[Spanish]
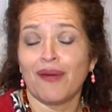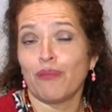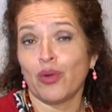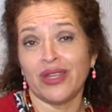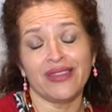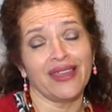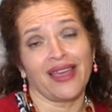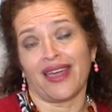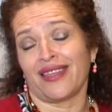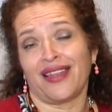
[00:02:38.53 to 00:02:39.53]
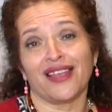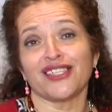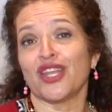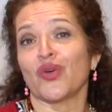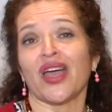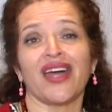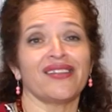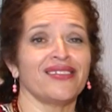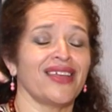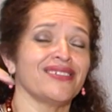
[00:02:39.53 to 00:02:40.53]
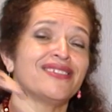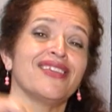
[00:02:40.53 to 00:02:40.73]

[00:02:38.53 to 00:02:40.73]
política de Lázaro Cárdenas